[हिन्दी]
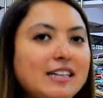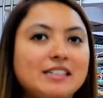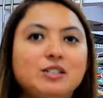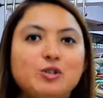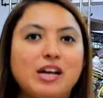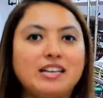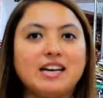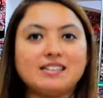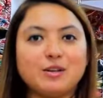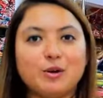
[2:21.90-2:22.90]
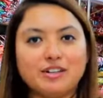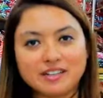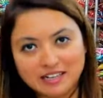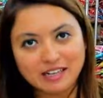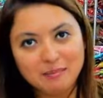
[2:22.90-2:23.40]
कलेक्शन जो है यहाँ से
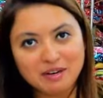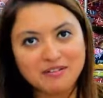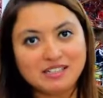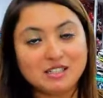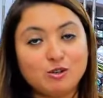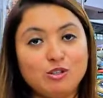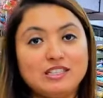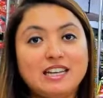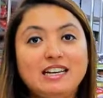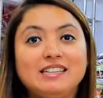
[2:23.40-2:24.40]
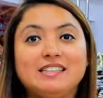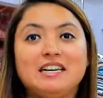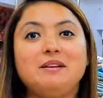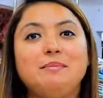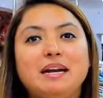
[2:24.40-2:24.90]
ऑर्डर करके मंगवा सकते हो जिसके लिए
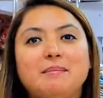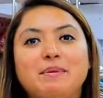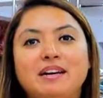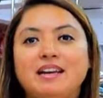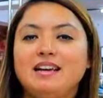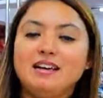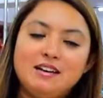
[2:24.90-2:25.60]
स्क्रीन पर नंबर है